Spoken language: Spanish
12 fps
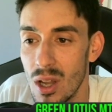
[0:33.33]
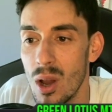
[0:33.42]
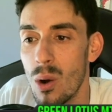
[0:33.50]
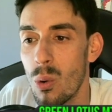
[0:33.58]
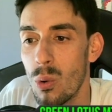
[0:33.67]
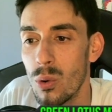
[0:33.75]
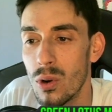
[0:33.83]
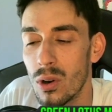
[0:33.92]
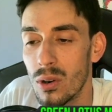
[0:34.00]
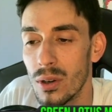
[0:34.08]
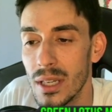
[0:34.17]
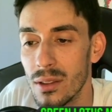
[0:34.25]

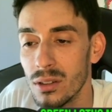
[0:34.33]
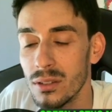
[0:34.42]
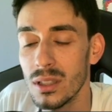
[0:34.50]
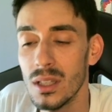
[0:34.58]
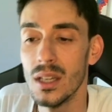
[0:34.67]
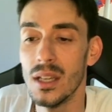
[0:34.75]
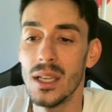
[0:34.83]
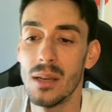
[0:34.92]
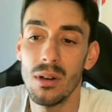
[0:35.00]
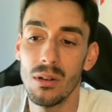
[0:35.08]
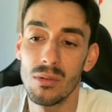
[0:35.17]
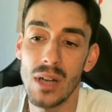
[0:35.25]
1 y 2. Y
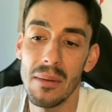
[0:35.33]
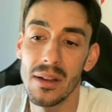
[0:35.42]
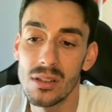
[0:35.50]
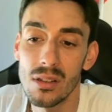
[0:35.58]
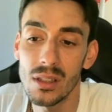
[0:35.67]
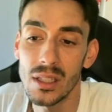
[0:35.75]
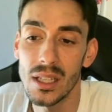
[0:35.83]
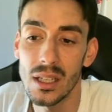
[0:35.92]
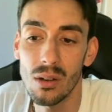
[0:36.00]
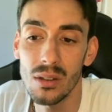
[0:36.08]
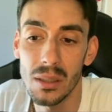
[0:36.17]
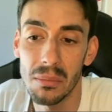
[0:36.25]
bueno, una versión que,
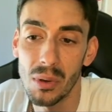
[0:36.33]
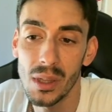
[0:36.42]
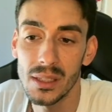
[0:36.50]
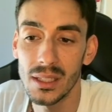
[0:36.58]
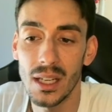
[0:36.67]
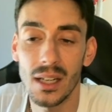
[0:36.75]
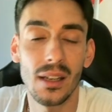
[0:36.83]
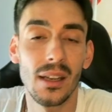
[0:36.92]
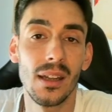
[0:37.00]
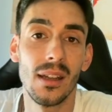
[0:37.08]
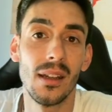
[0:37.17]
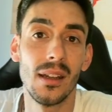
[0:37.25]
oye, puede tener
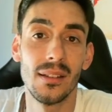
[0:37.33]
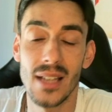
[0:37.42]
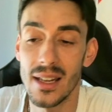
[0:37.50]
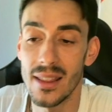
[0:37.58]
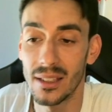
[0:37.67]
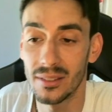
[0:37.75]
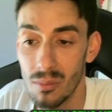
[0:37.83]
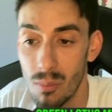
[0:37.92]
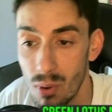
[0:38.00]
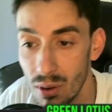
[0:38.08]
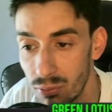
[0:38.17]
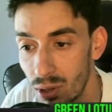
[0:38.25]
eh, salidas
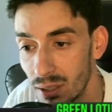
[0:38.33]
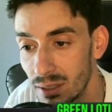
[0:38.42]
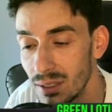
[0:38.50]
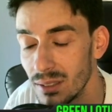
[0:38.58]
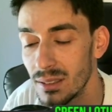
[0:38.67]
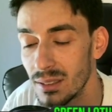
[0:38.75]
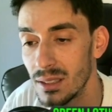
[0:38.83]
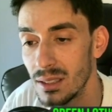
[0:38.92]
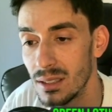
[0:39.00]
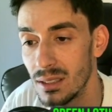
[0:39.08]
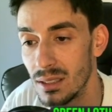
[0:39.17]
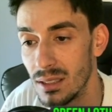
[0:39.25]
muy fuertes
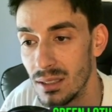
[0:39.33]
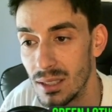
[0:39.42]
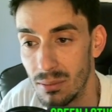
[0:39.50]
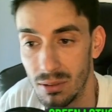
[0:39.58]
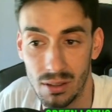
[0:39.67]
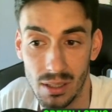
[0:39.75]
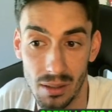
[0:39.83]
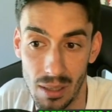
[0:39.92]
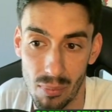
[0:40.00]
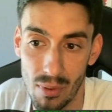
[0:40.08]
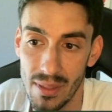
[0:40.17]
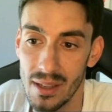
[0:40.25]
y, que, bueno, que,
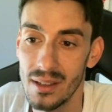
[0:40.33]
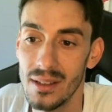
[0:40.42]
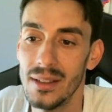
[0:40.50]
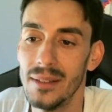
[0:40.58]
puede...